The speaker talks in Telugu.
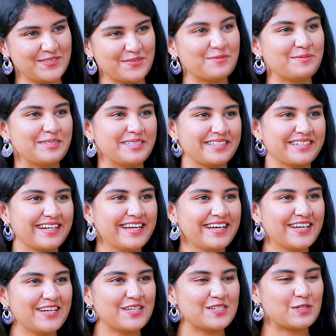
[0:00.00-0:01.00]
సూపర్
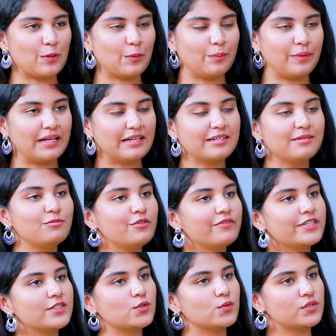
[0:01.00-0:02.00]
సో బలగ
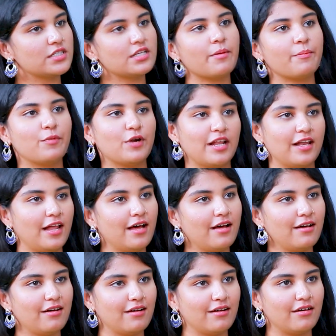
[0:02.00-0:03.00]
మూవీ చూసినప్పుడల్లా
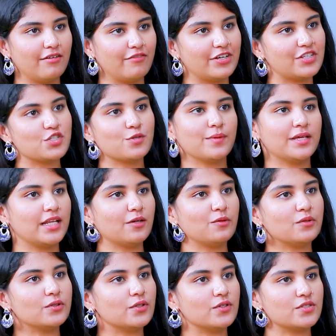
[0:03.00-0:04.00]
ఫస్ట్ మీరే
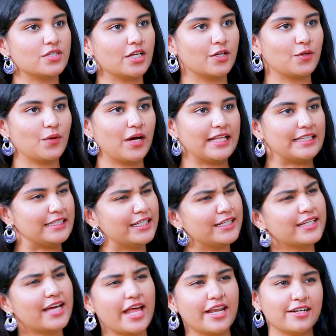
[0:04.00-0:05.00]
గుర్తొస్తారు
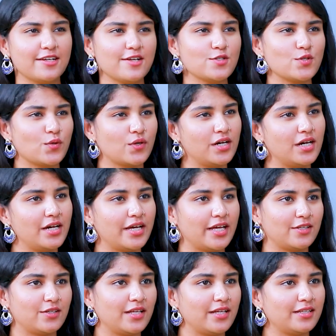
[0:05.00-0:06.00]
అందరి క్యారెక్టర్స్ ఒక
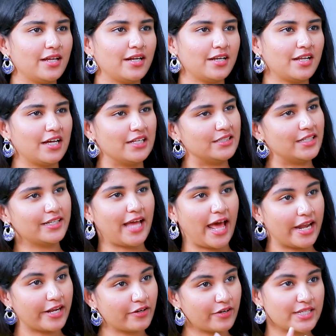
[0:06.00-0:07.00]
ఎత్తు అయితే అంటే అందరు
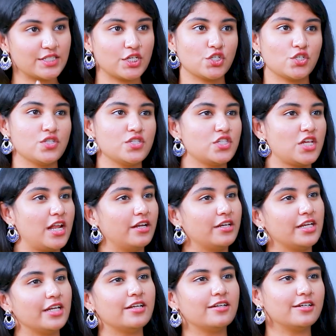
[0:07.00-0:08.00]
క్యారెక్టరైజేషన్స్ చాలా
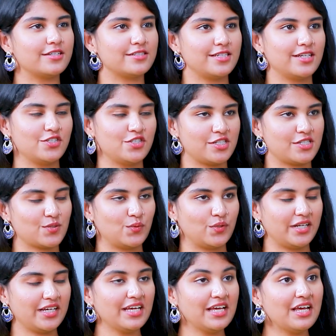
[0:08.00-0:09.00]
నీట్గా డిజైన్
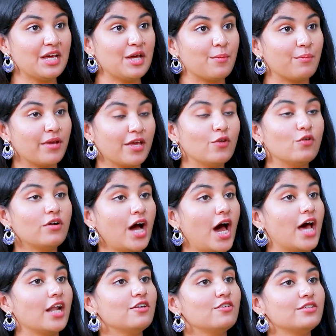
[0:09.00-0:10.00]
చేసుకుంటే మీరు
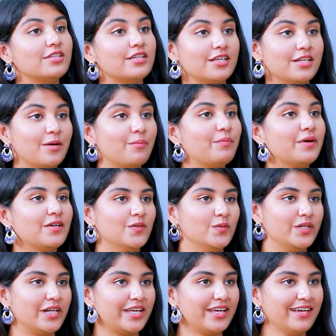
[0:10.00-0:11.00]
కార్లో దిగినప్పటి
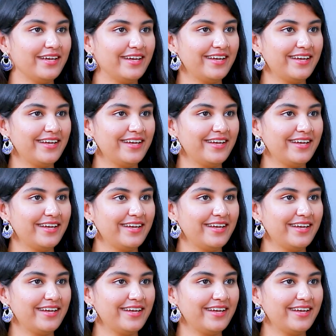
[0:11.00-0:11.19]
నుండి